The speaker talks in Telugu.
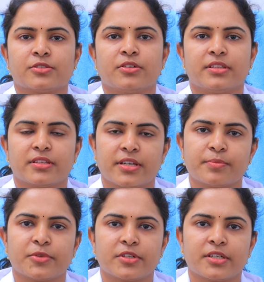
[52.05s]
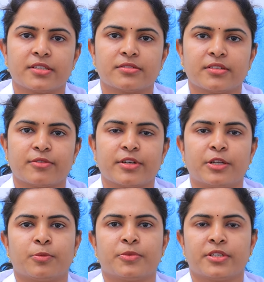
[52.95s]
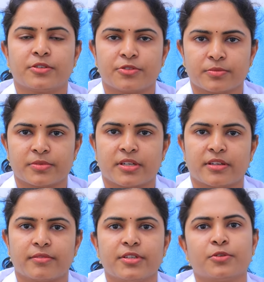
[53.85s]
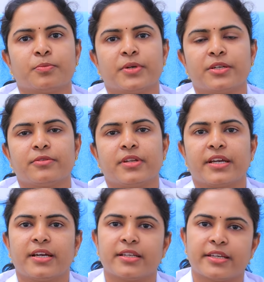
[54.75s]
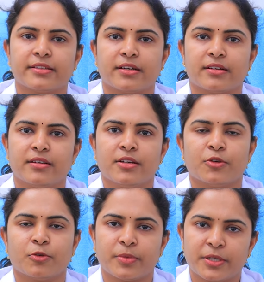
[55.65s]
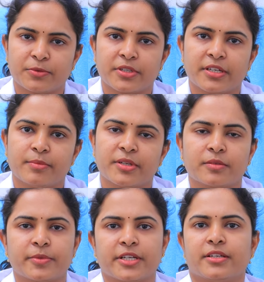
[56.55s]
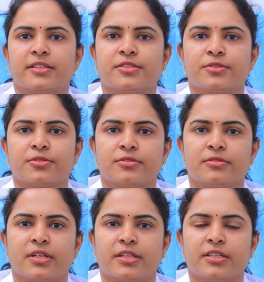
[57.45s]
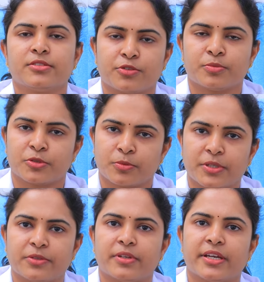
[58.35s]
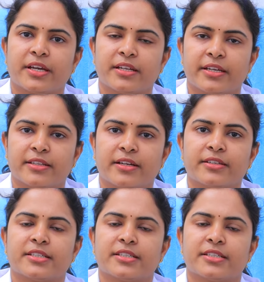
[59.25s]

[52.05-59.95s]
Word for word: సో ఇంత ఇంపార్టెన్స్ ఉన్న ఫెలోపియన్ ట్యూబ్స్ అనేవి ఓపెన్ ఉన్నాయా లేదా ఓపెన్ ఉంటేనే మనకు ప్రెగ్నెన్సీ వస్తుందండి ట్యూబ్స్ ఓపెన్ ఉన్నాయా లేదా అని